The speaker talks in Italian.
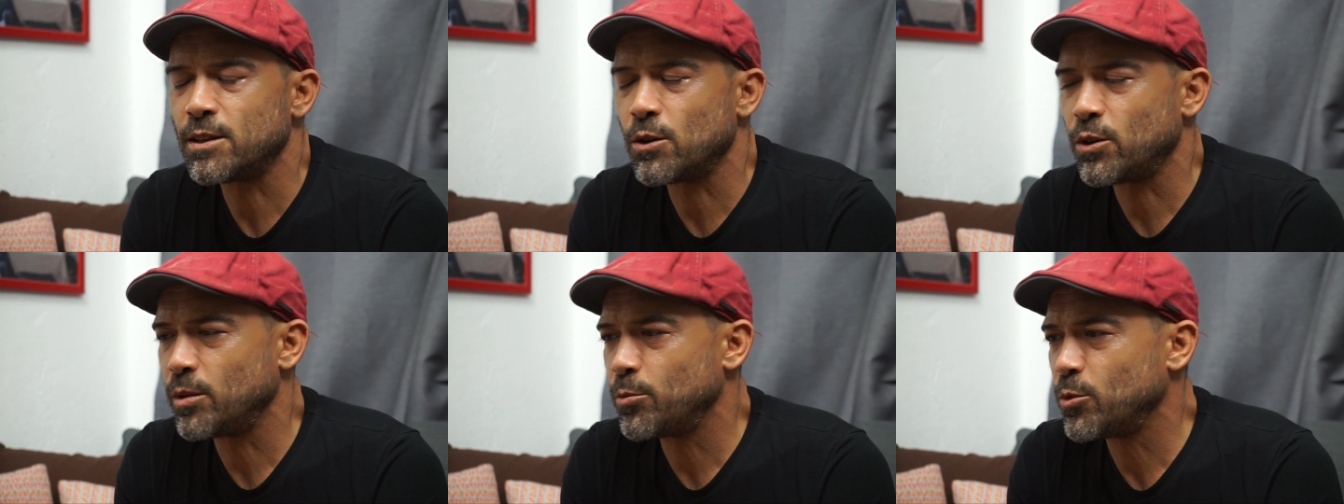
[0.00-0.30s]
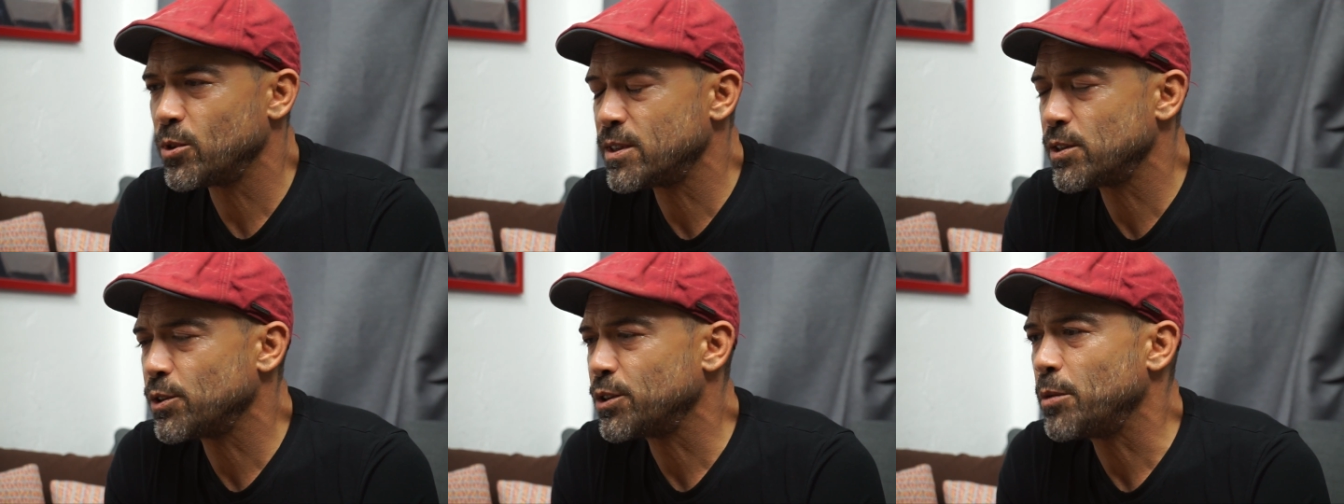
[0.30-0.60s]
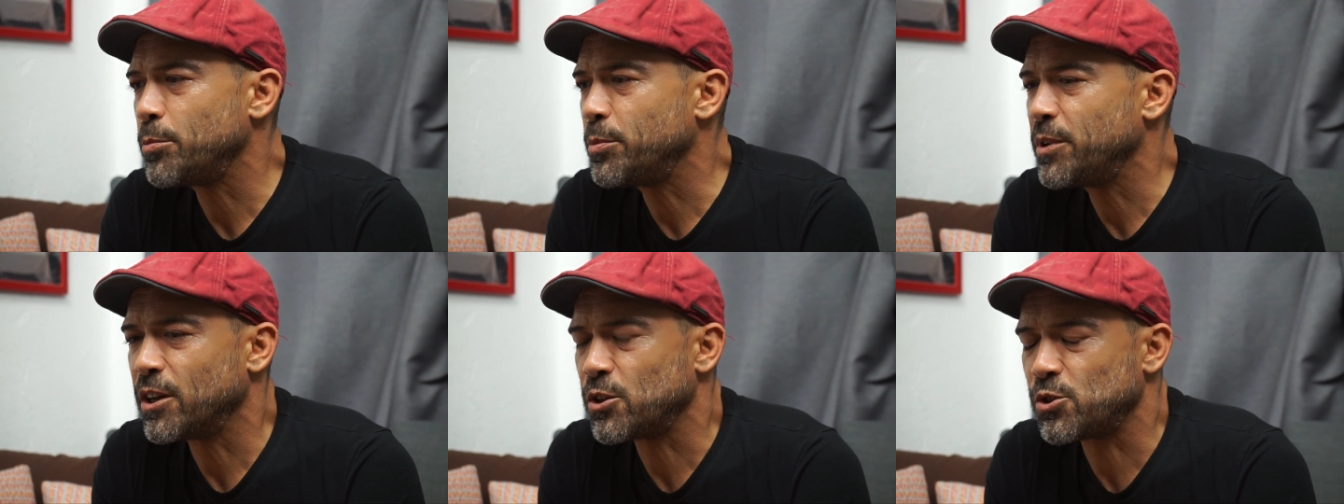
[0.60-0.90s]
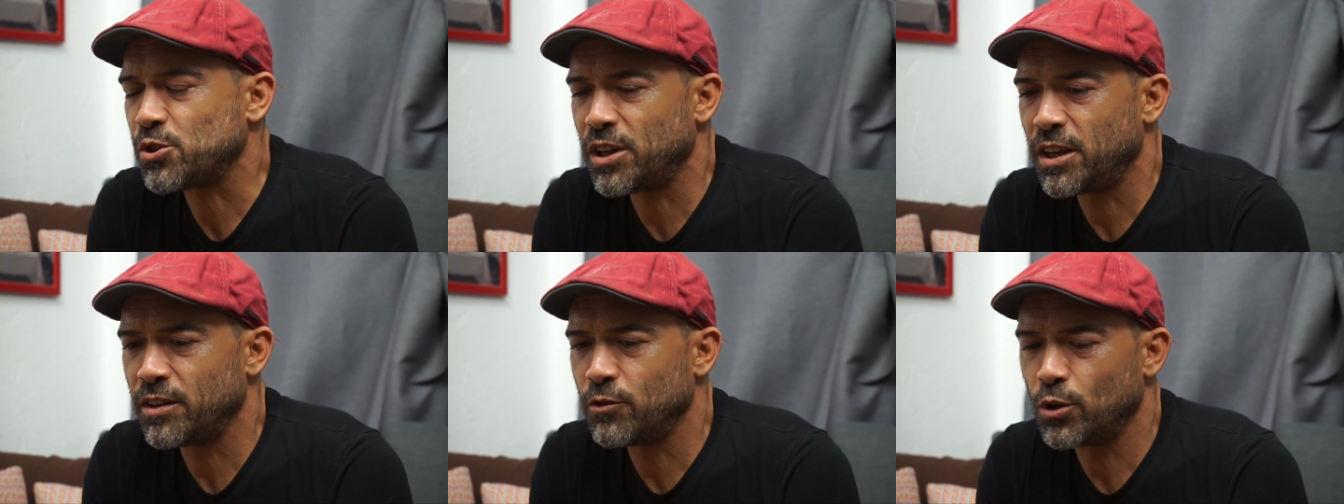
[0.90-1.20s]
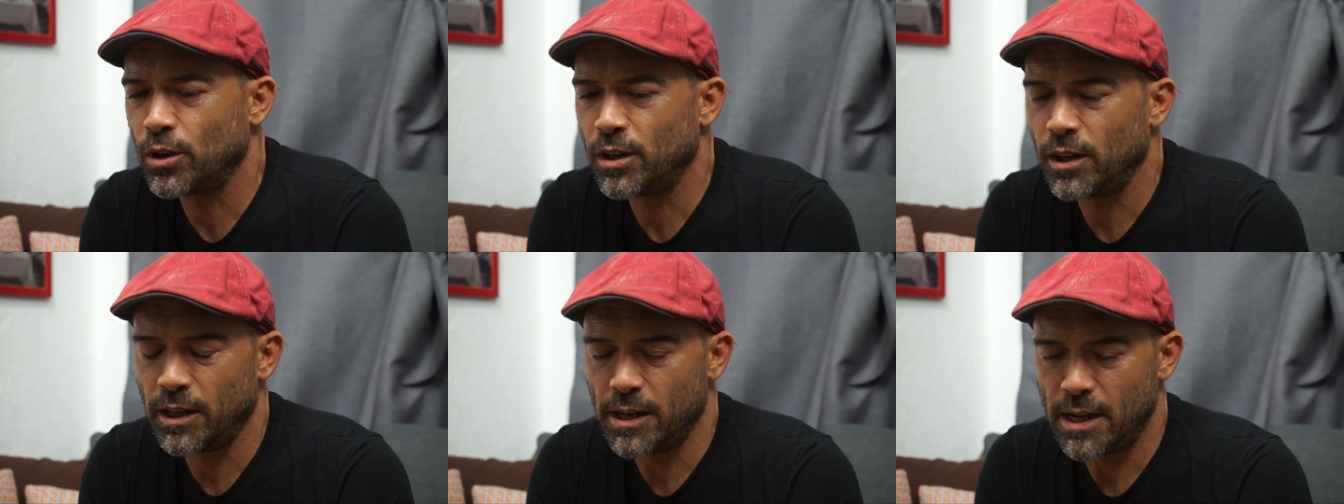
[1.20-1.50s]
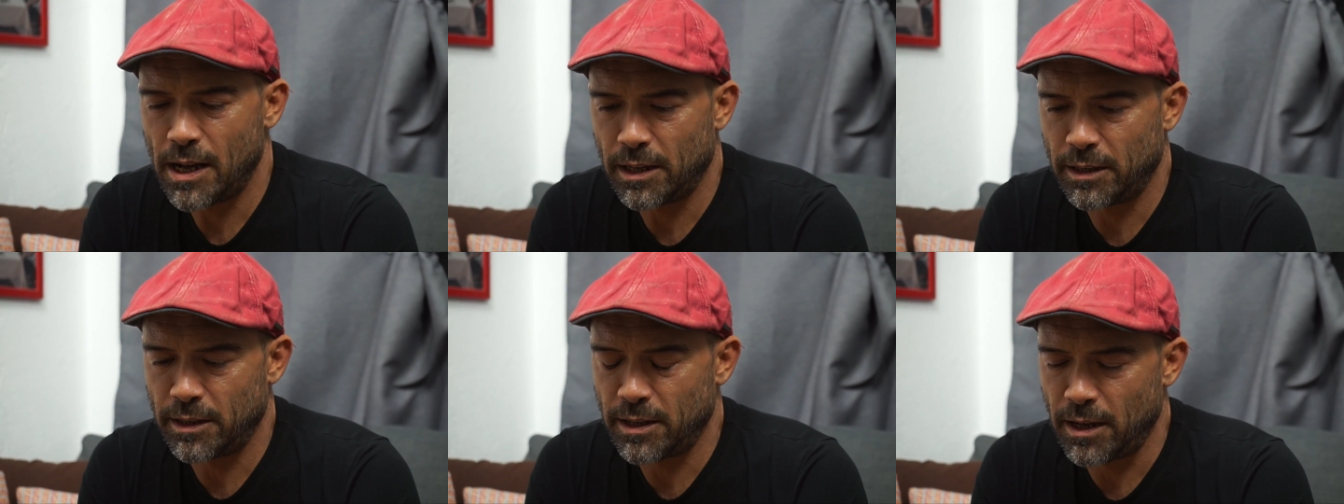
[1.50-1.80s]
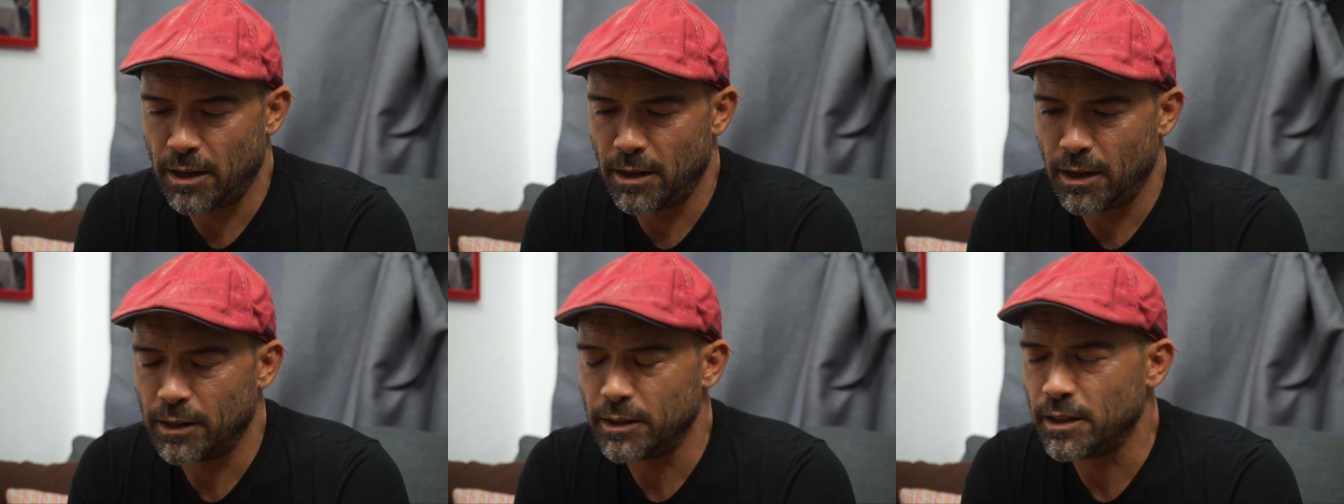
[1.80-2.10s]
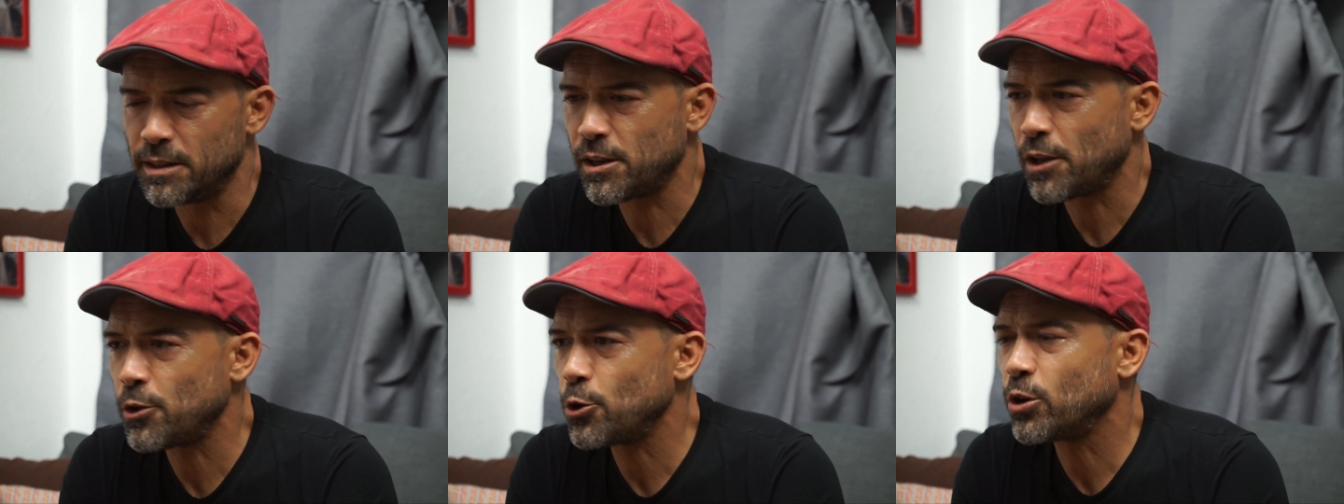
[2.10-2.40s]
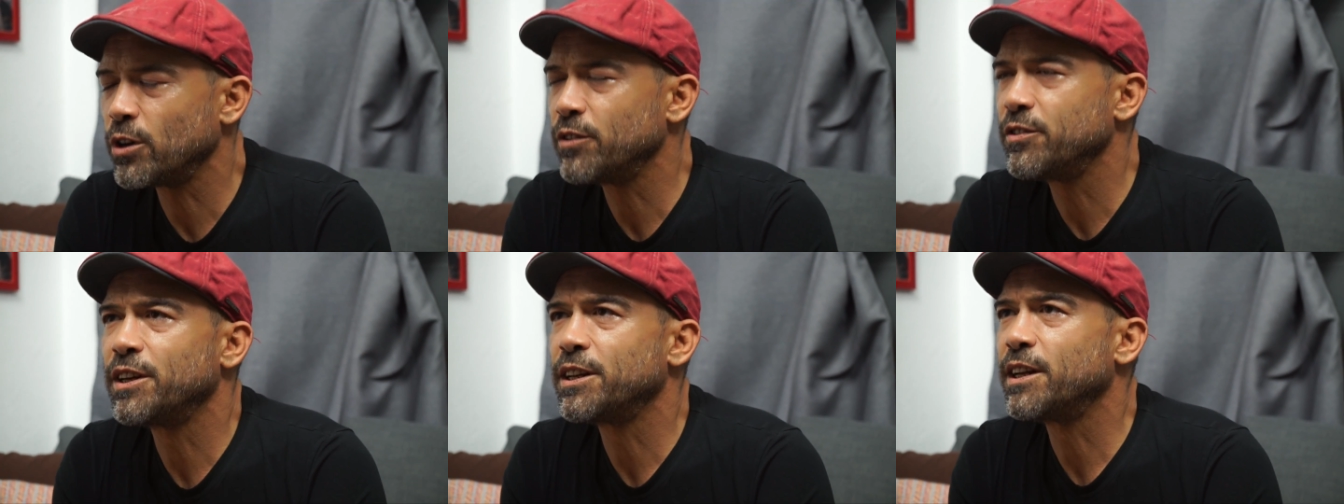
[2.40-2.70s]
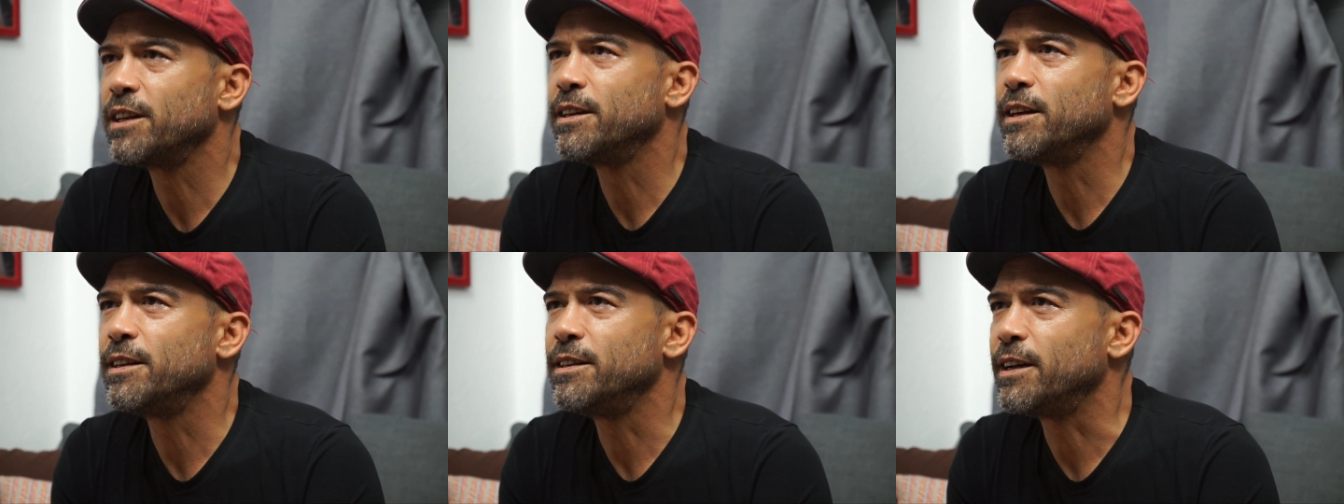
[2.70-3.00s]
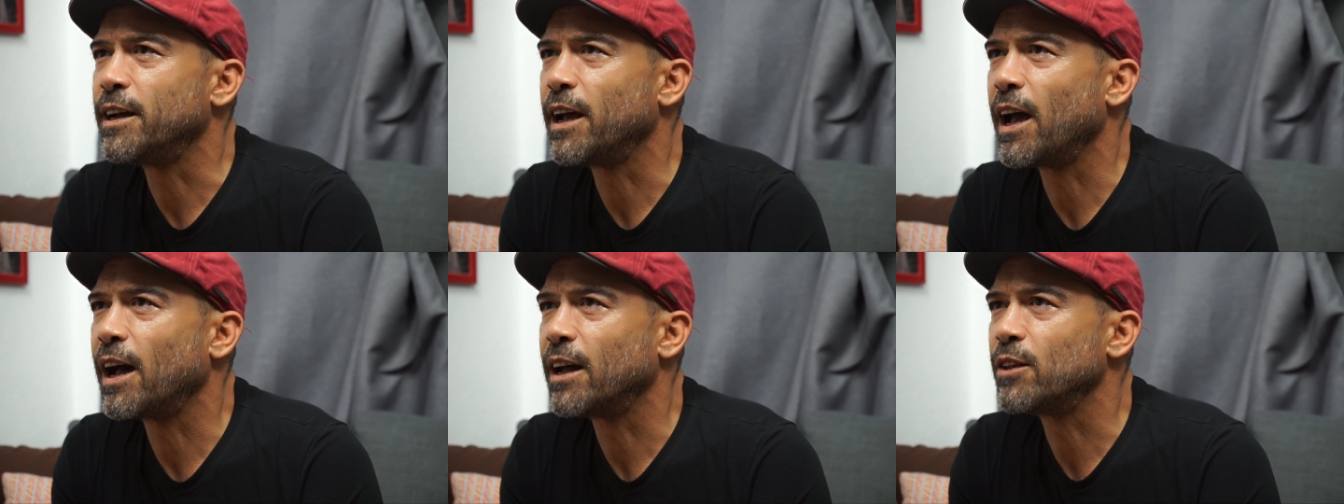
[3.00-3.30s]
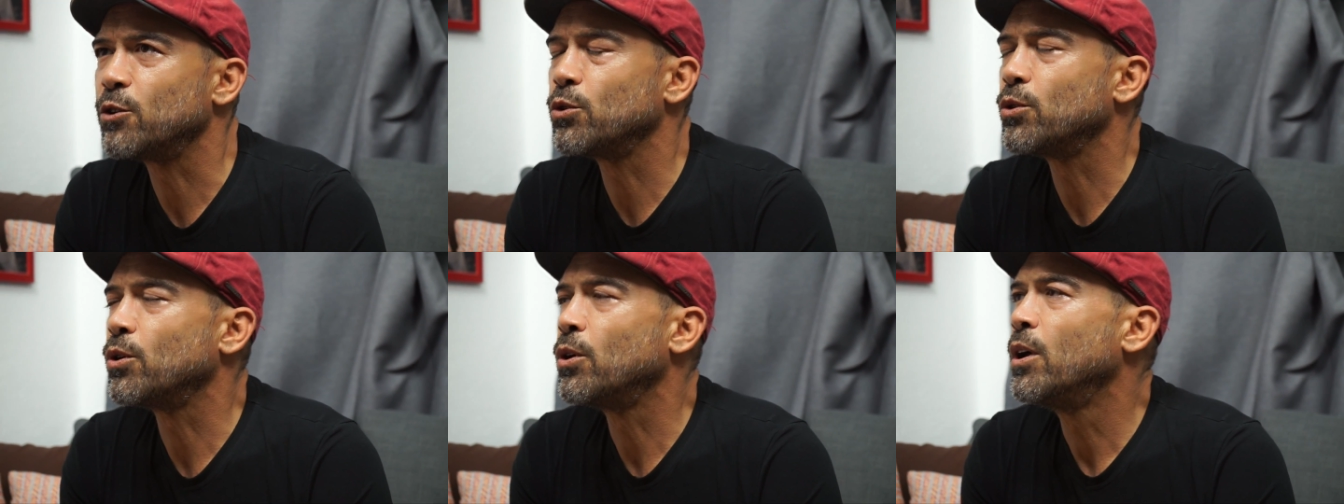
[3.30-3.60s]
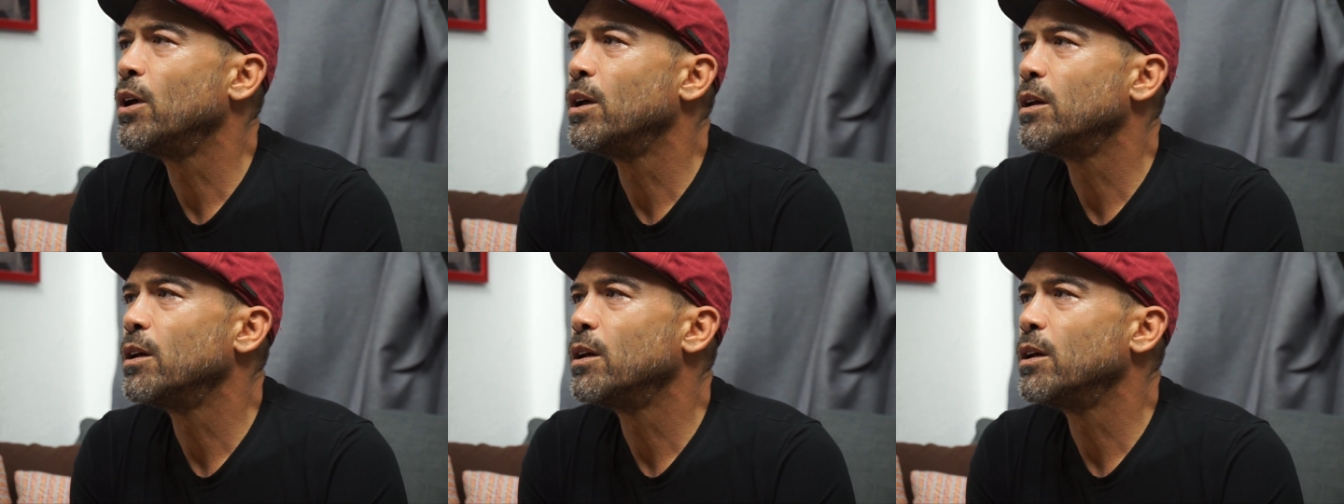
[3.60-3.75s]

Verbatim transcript: un'emozione piacevole legata al disegno che viene dedicato,